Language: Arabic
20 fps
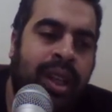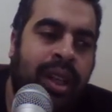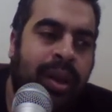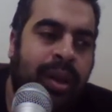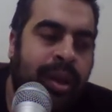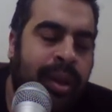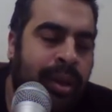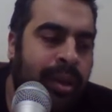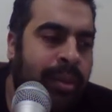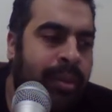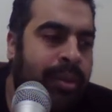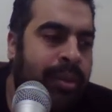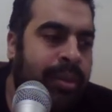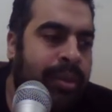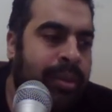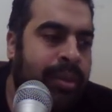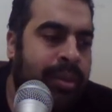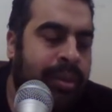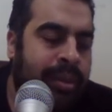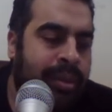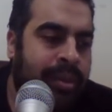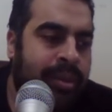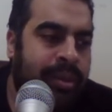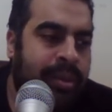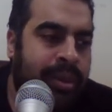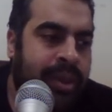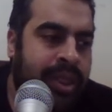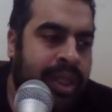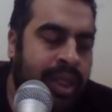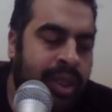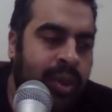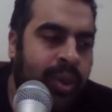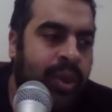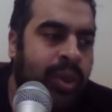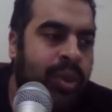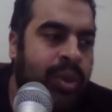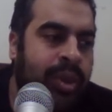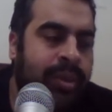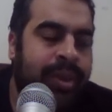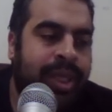آه
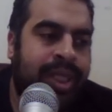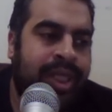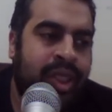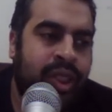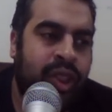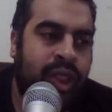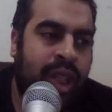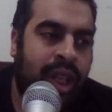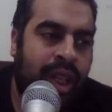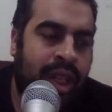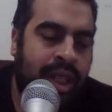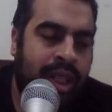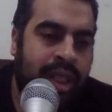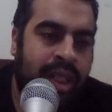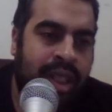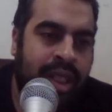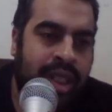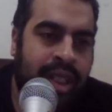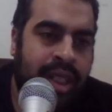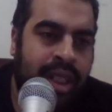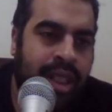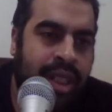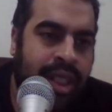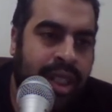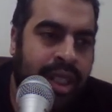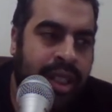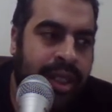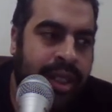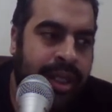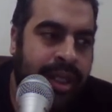بتدخل وتبدا تشرح ال...